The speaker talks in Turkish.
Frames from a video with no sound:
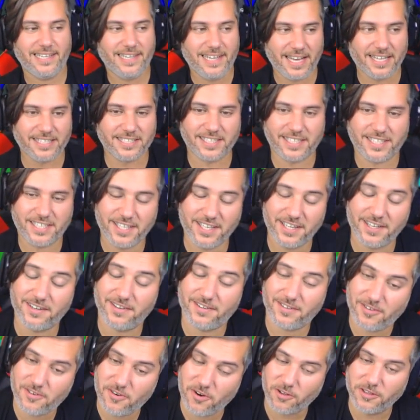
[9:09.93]
ne yazık ki
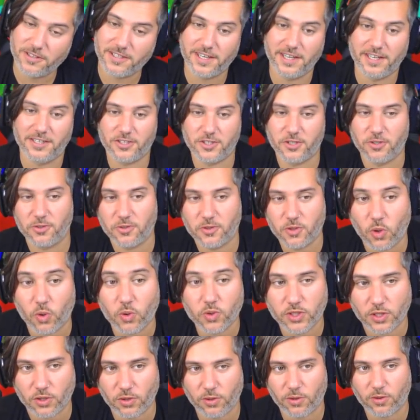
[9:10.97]
gol değil. Çünkü çok
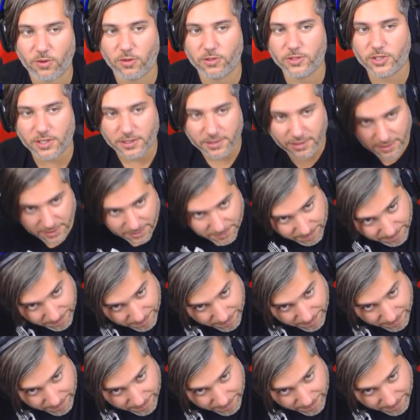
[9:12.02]
güzel gol olacaktı.